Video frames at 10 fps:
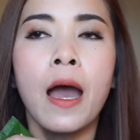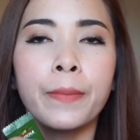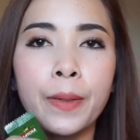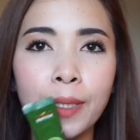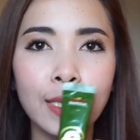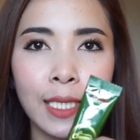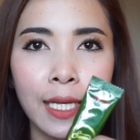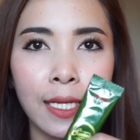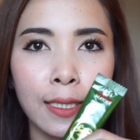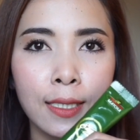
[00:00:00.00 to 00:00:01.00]
เพื่อนๆจะ
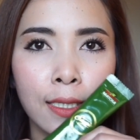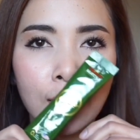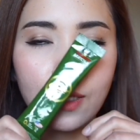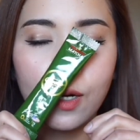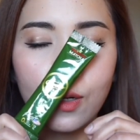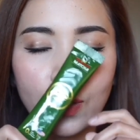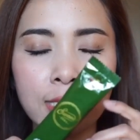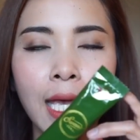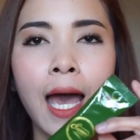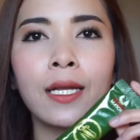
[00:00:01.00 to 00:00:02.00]
เห็นถึงรส
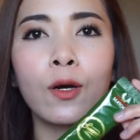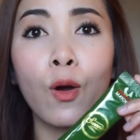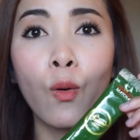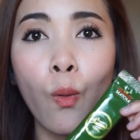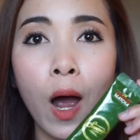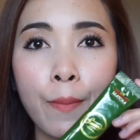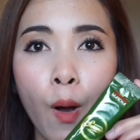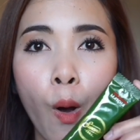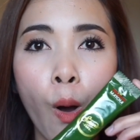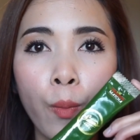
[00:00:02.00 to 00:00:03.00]
ชาติแล้วก็ความ
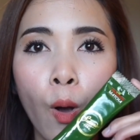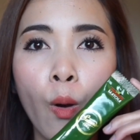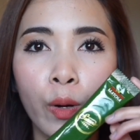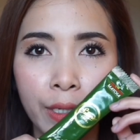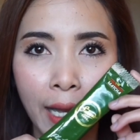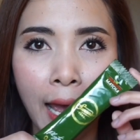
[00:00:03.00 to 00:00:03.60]
หอมของ